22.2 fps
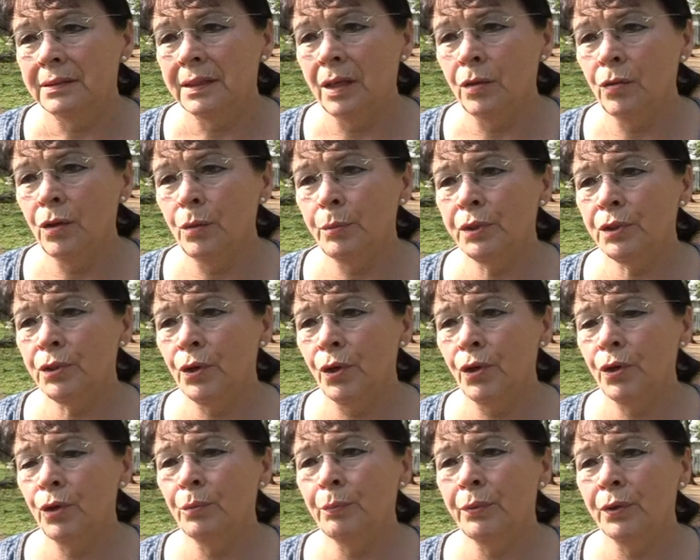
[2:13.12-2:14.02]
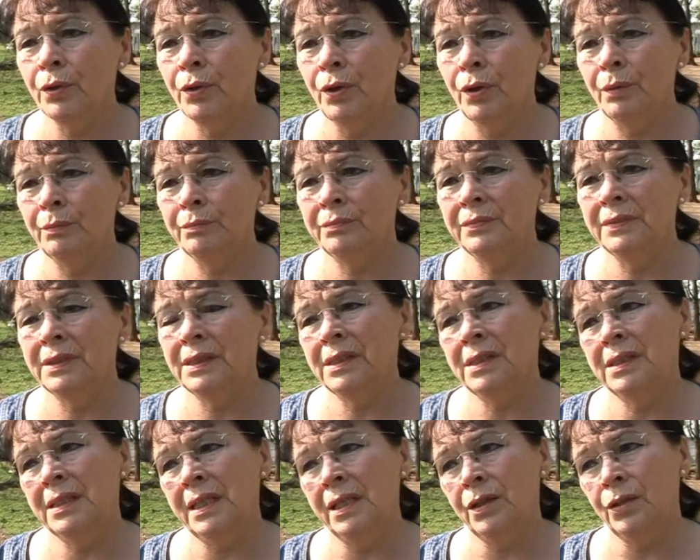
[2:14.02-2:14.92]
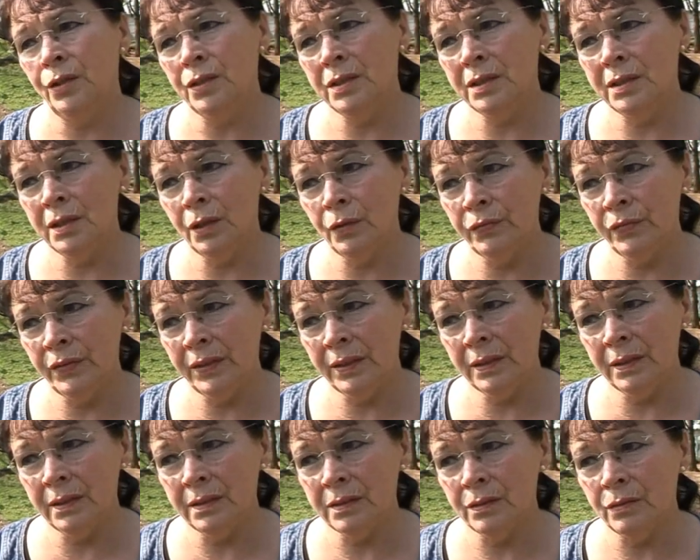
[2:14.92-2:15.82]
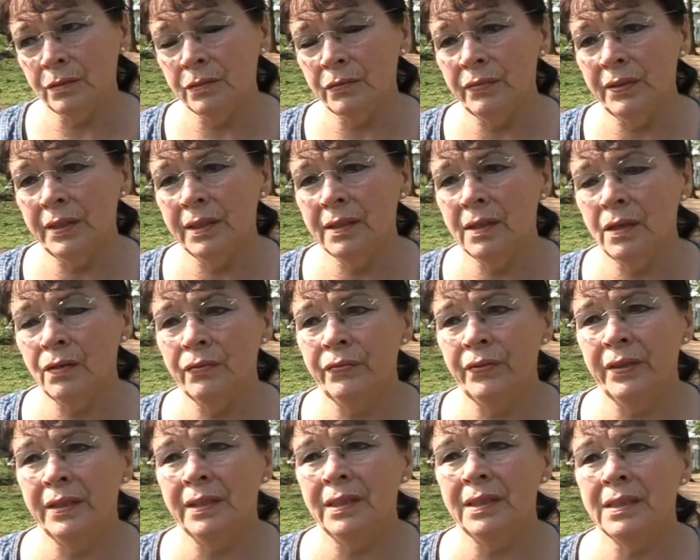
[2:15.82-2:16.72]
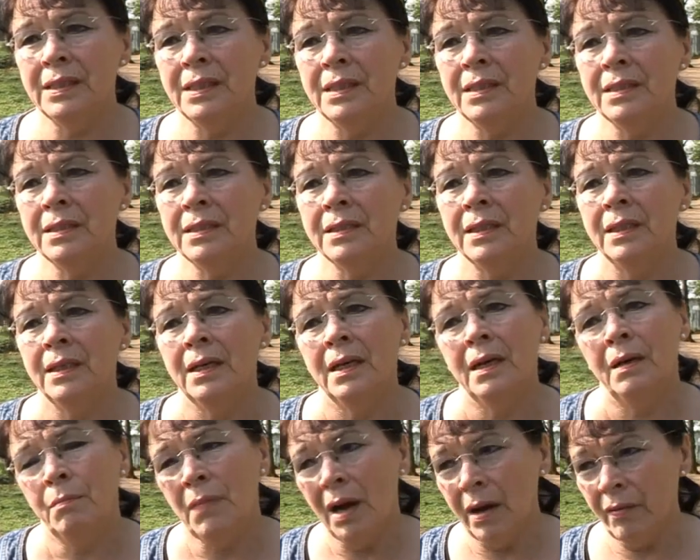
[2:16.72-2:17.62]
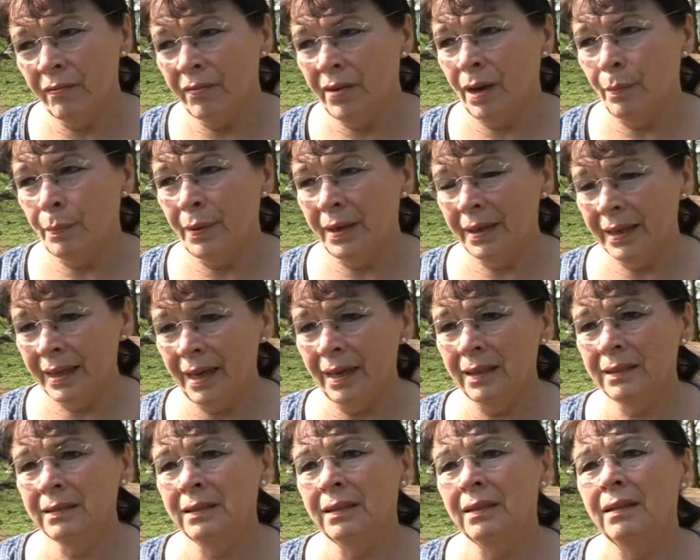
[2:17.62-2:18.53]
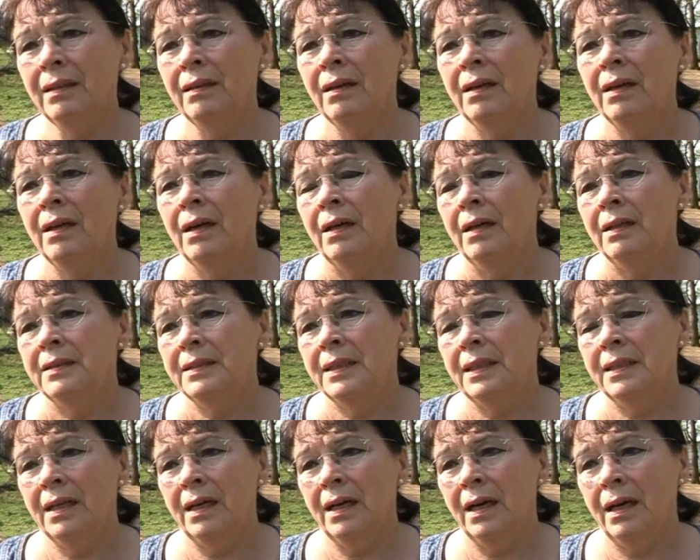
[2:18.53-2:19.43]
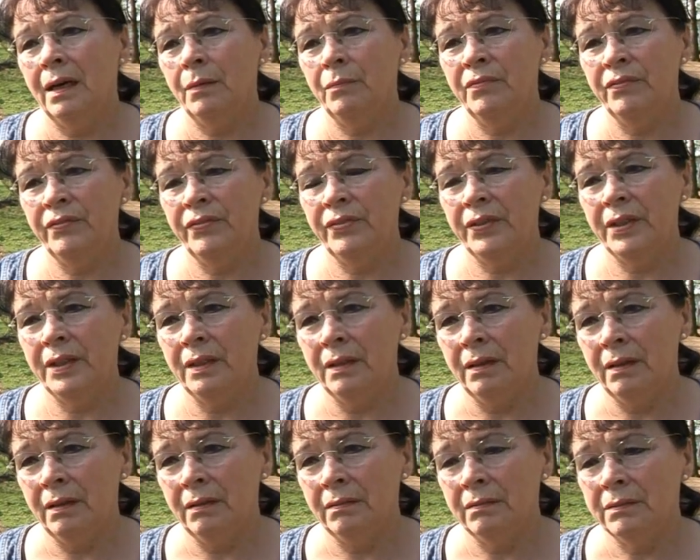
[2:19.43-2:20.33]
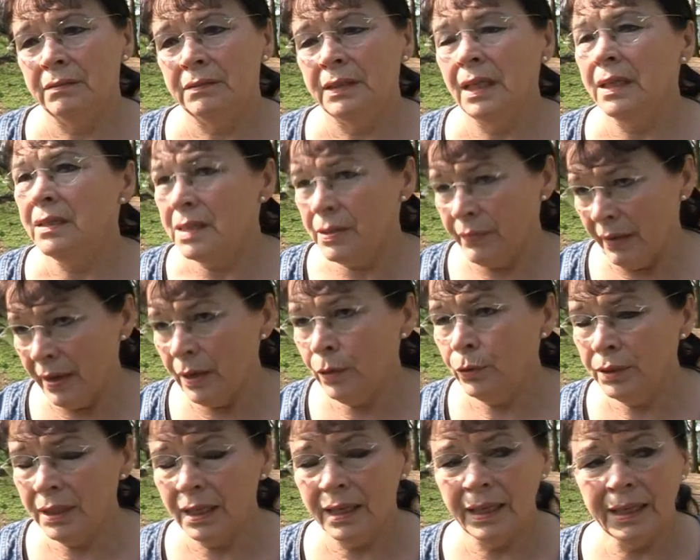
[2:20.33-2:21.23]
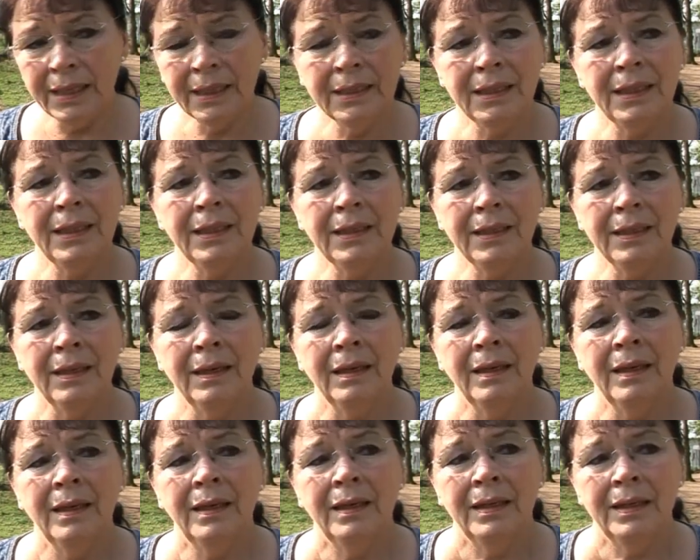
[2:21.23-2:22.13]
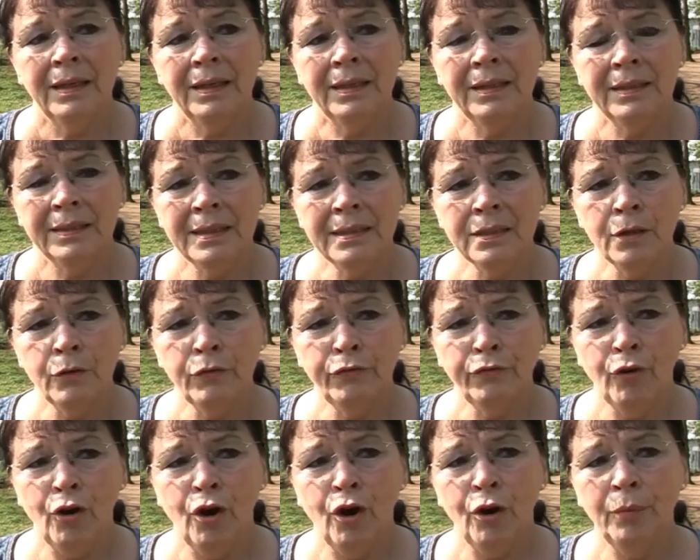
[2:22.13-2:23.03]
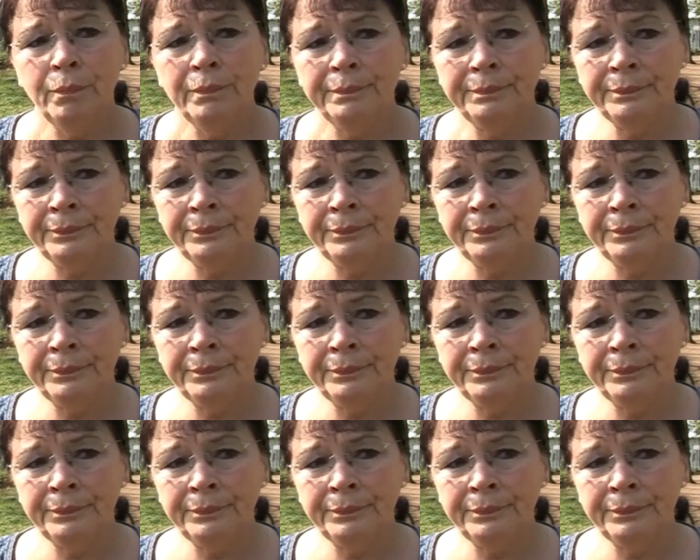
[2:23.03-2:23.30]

Dauerbetreuung bekommen, die sehr kostenaufwendig und pflegeaufwendig ist, machen wir aber gerne. Dann haben wir ja, zwei Hunde eigentlich in dieser Form